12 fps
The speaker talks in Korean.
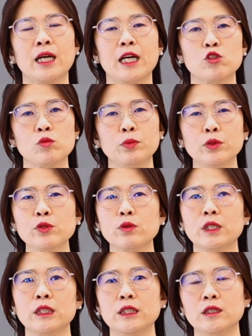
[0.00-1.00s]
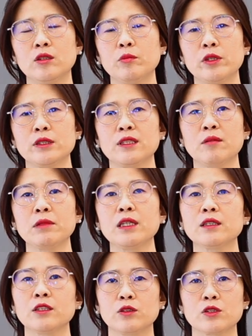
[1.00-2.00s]
아주 뾰족한 이등변
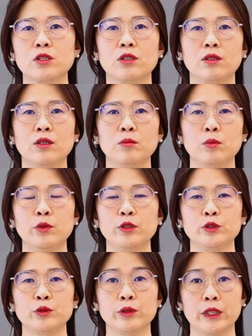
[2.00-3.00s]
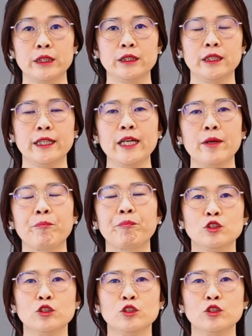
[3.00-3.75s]
삼각형처럼 보일 수가 있는데